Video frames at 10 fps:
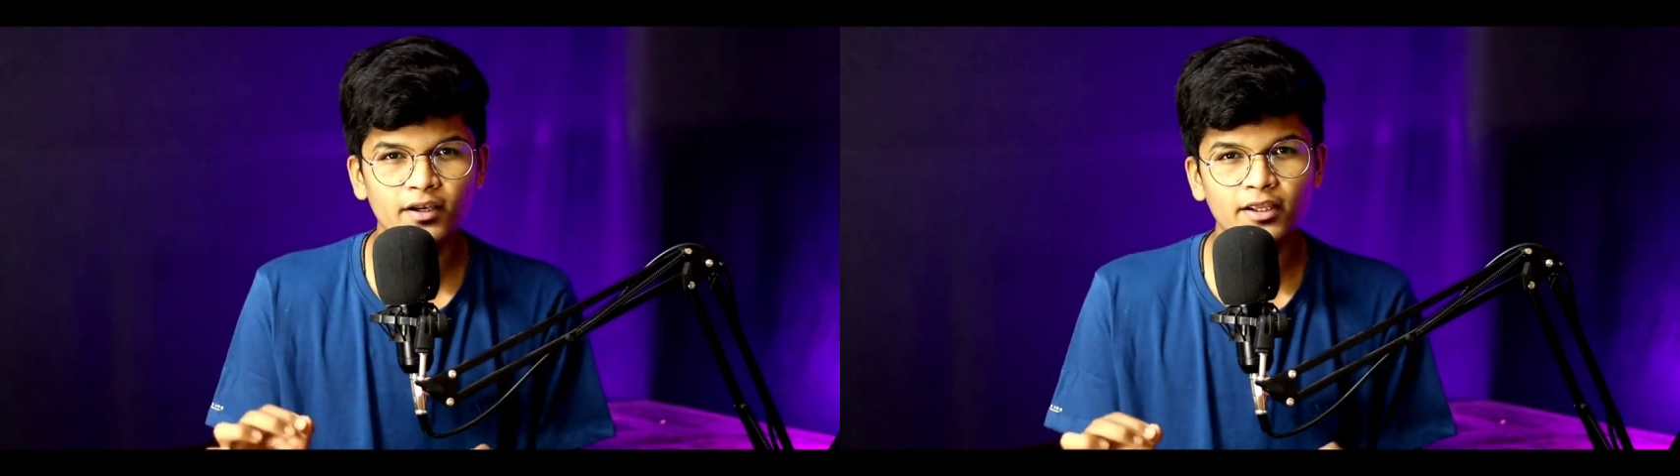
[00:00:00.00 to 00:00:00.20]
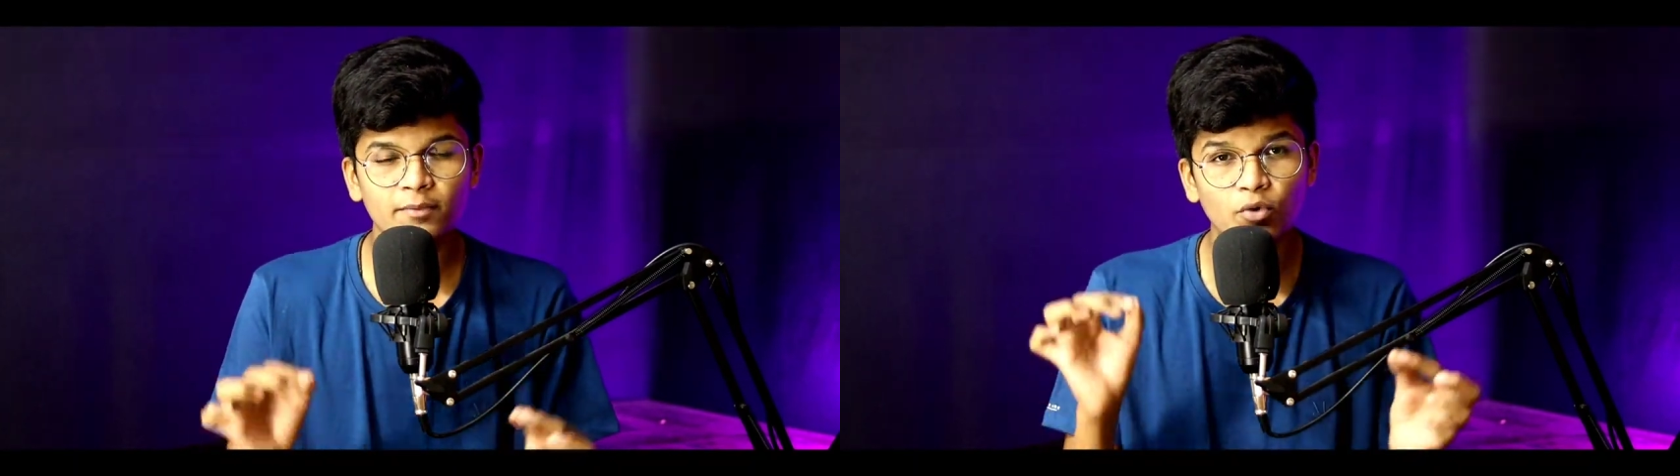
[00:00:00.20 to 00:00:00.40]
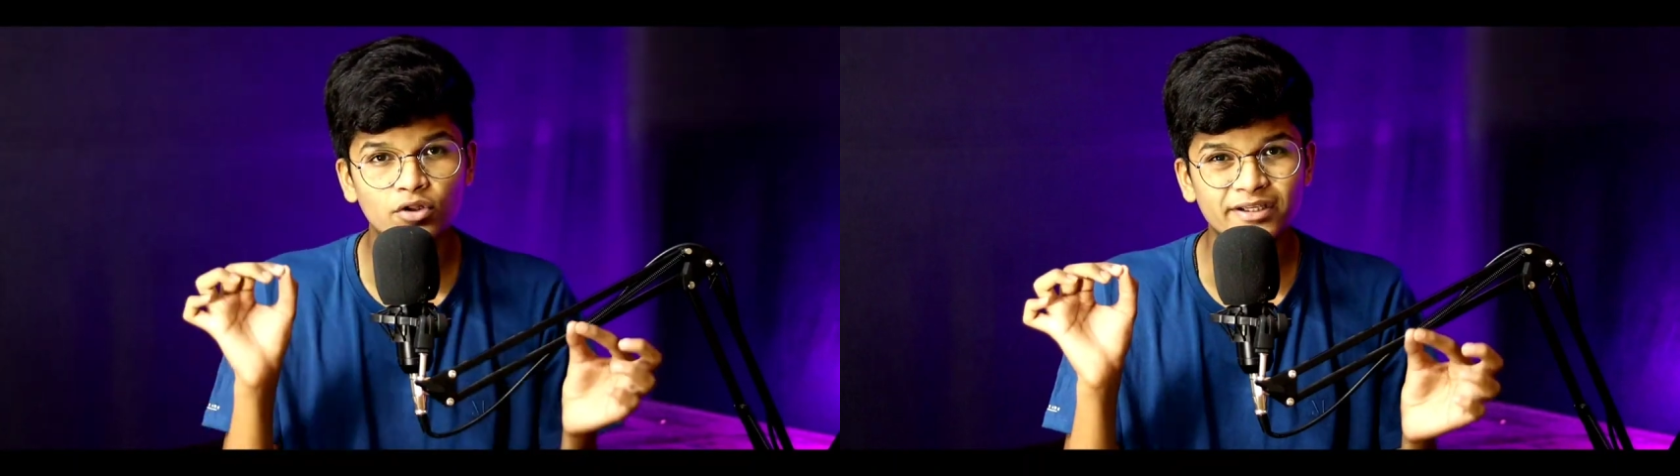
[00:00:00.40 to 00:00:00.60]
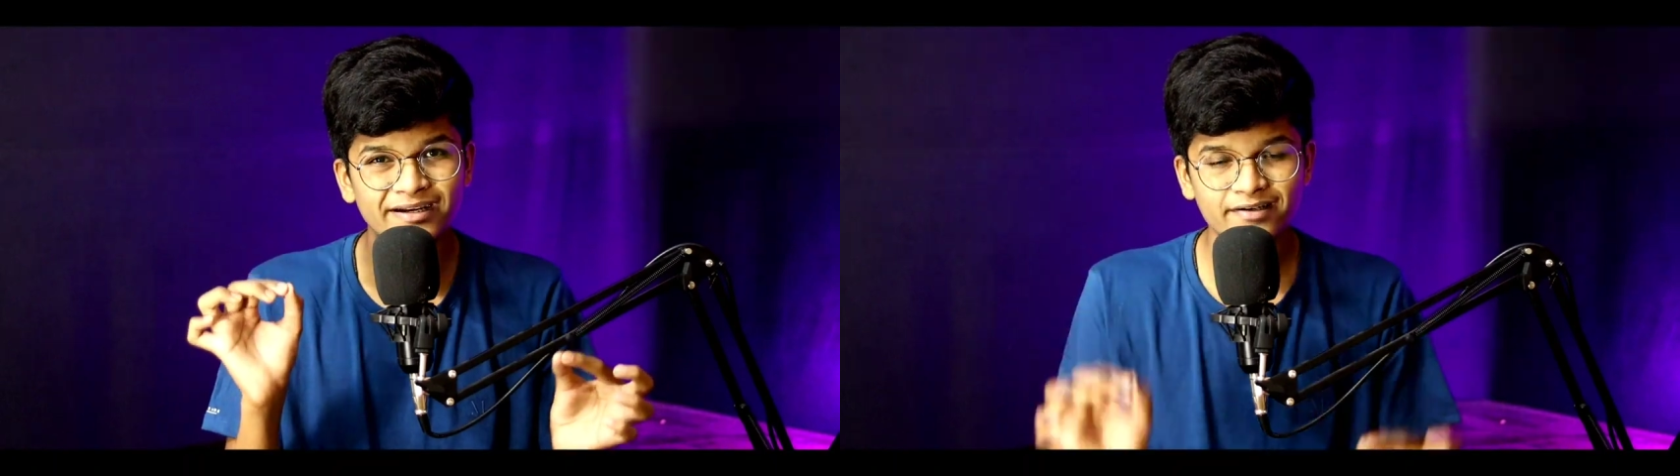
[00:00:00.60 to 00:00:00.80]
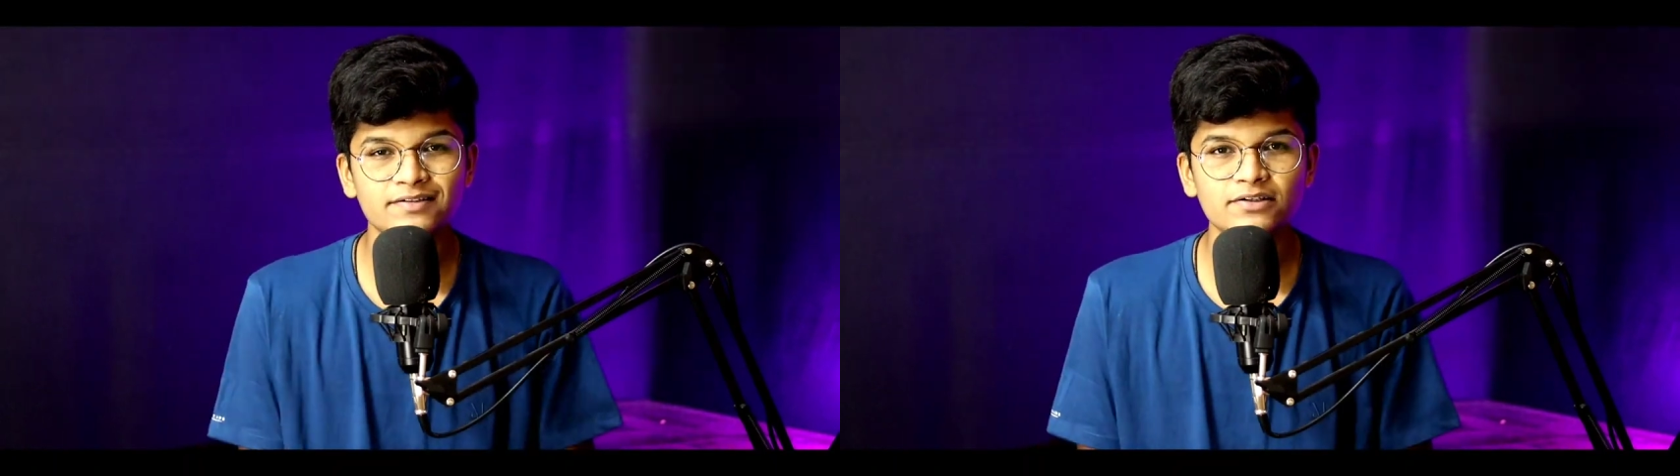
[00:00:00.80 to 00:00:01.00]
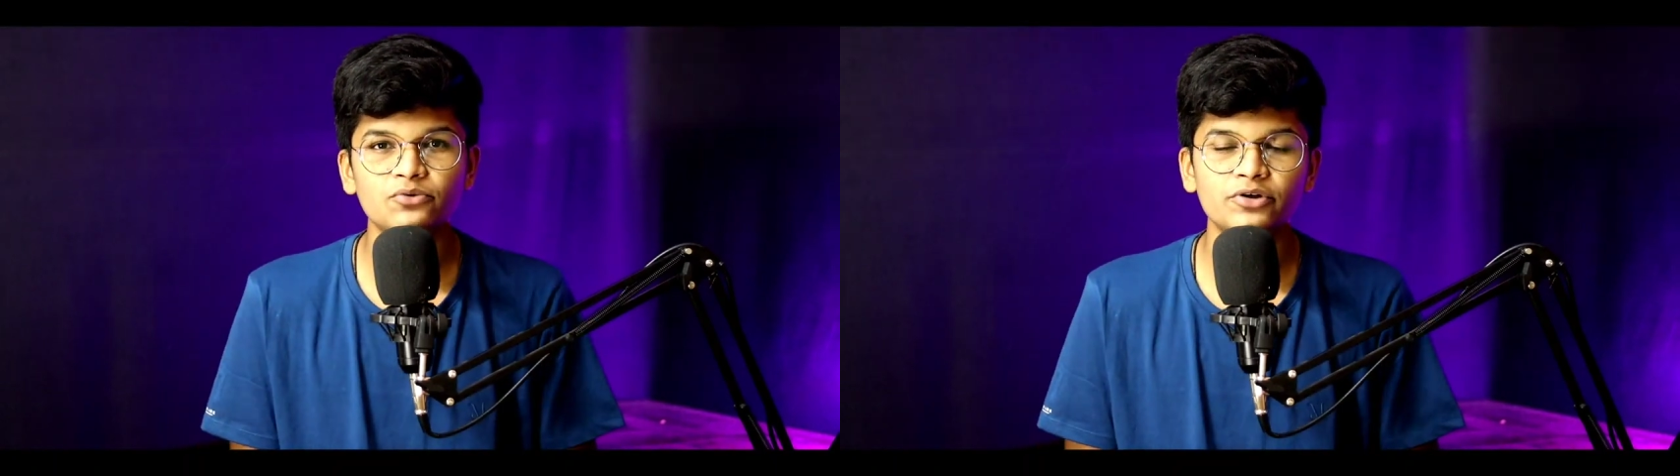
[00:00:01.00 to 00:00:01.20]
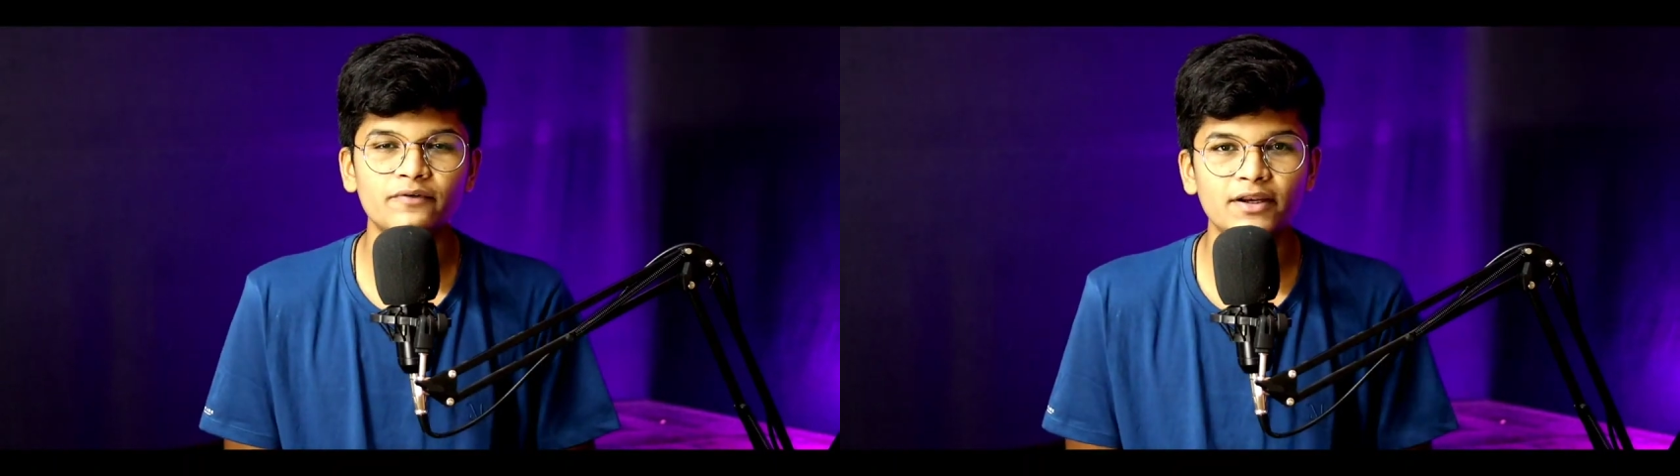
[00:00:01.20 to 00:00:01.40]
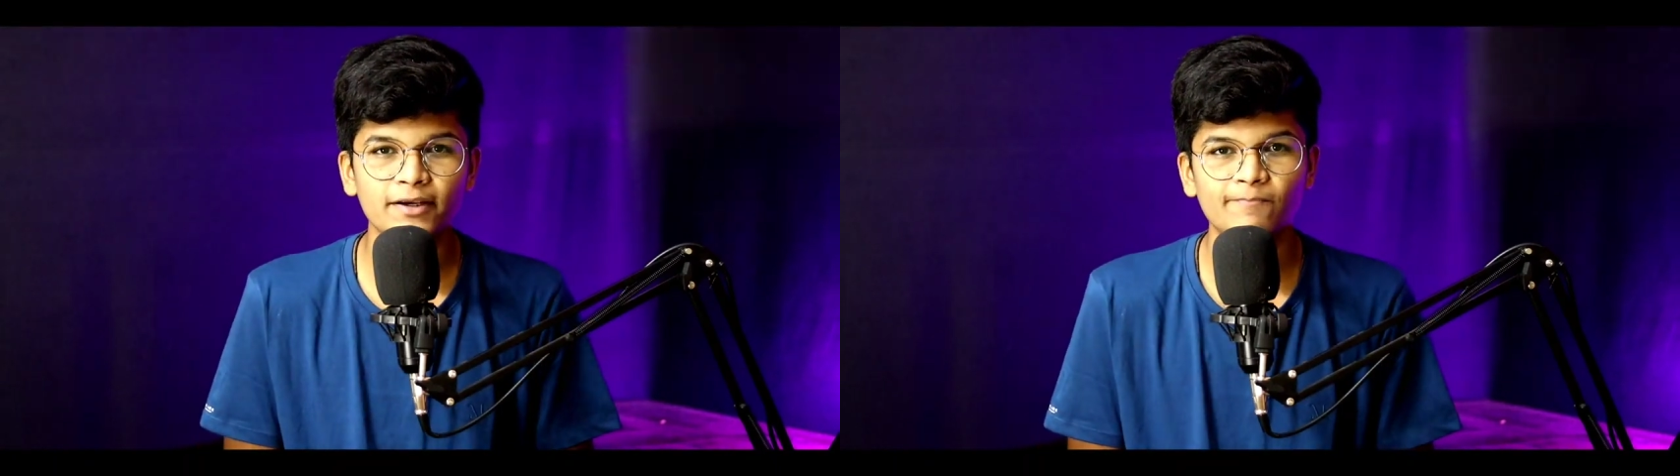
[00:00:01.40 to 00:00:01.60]
वाली है एंड बहुत ही इंटरेस्टिंग होने
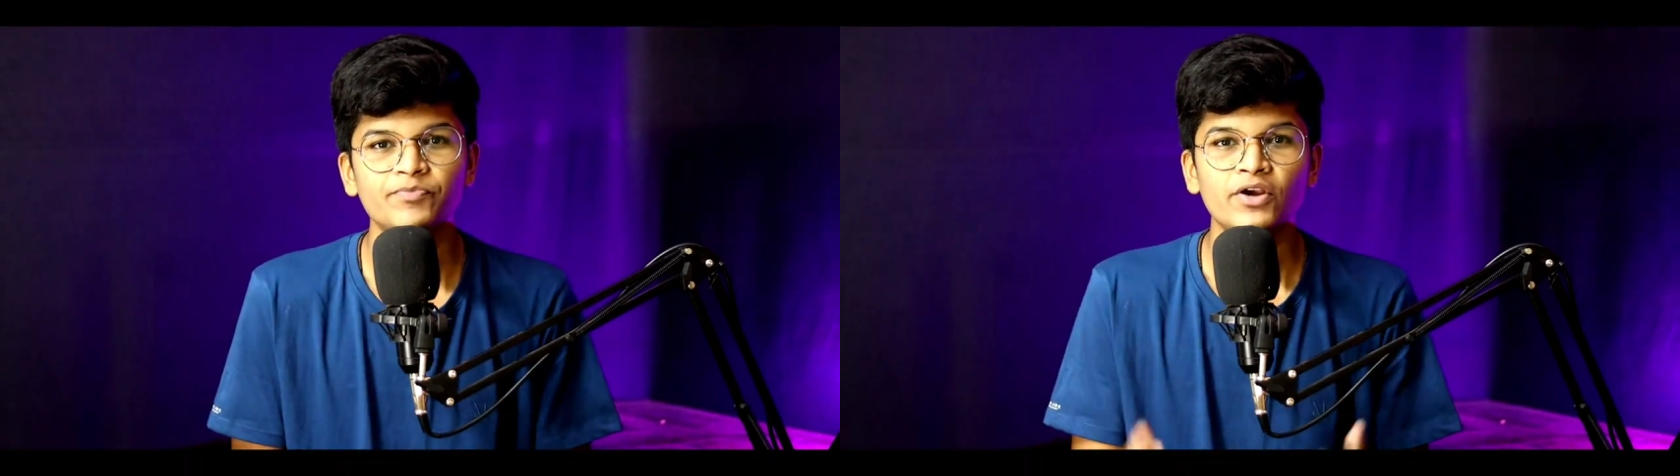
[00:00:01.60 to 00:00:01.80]
वाली है